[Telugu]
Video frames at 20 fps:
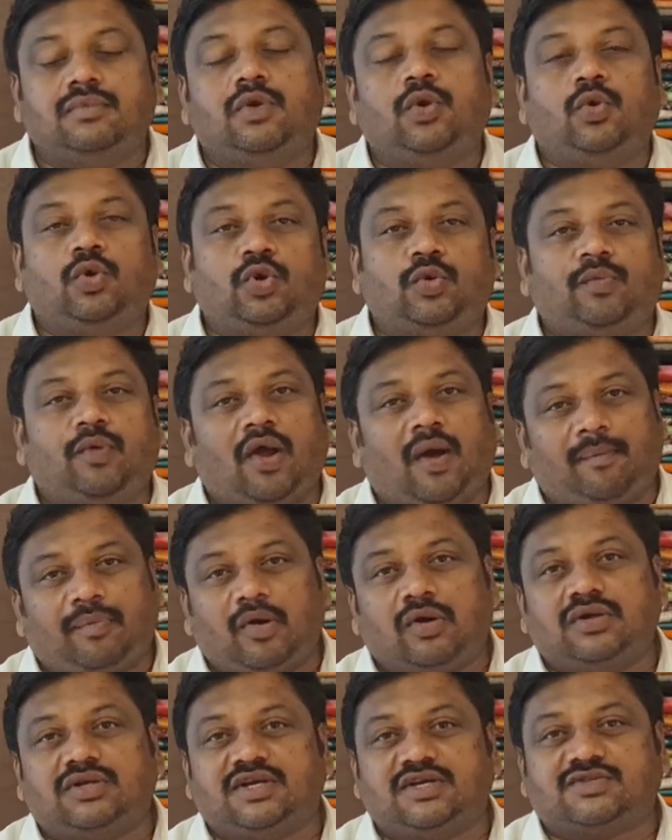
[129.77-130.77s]
యూట్యూబ్లో
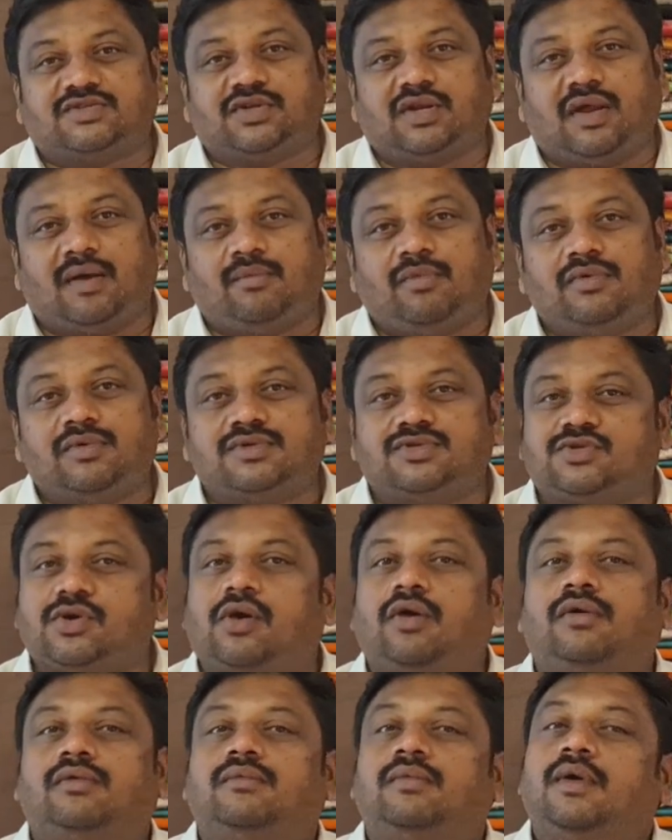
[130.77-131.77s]
అప్లోడ్ చేస్తున్నాము సో
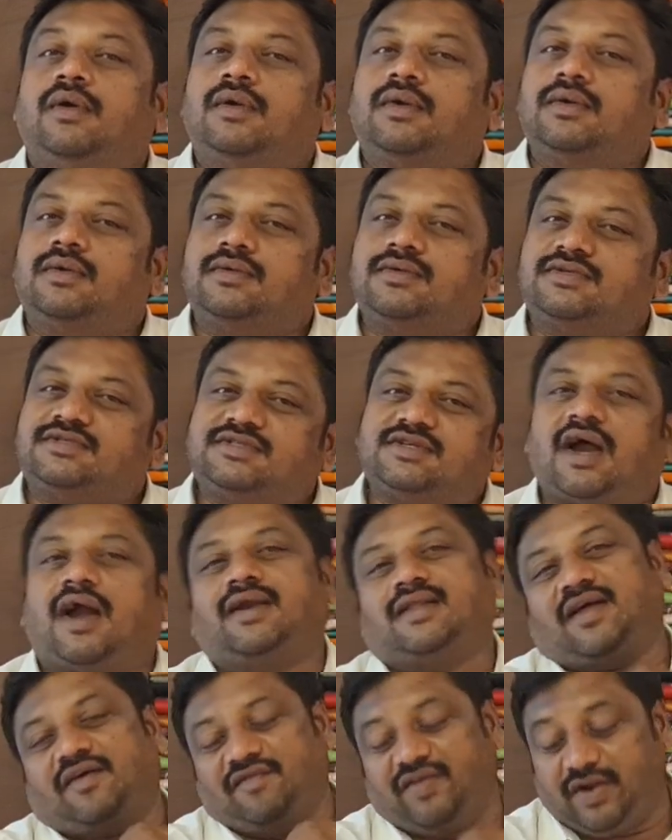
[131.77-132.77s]

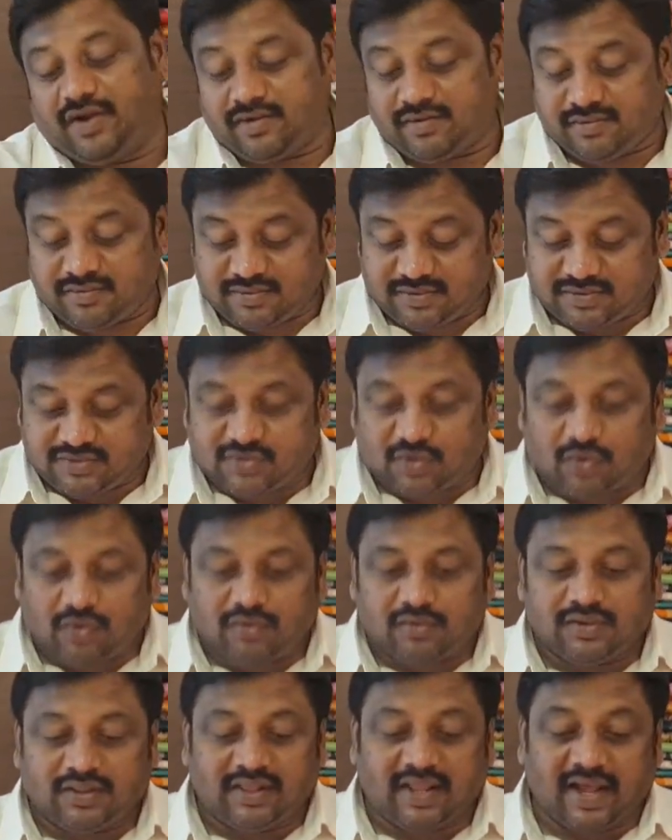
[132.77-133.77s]
స్టార్ట్ ద వీడియో సో
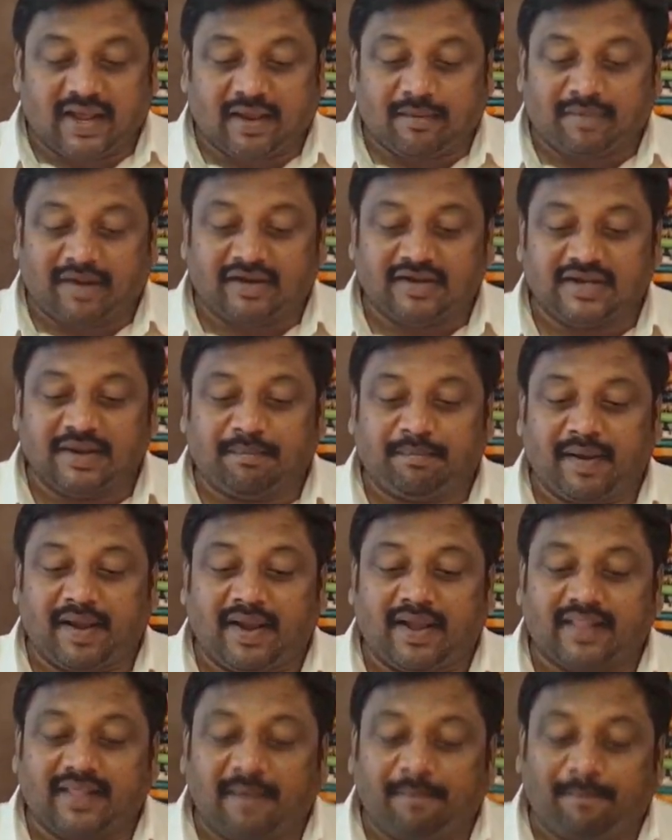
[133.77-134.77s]
ఇందాకే మనం చెప్పాం
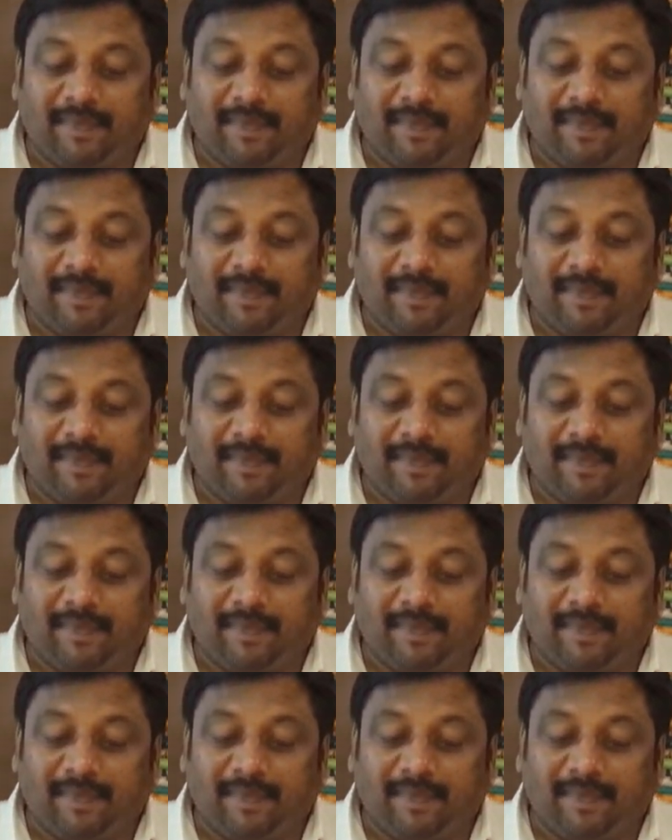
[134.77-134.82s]
కదా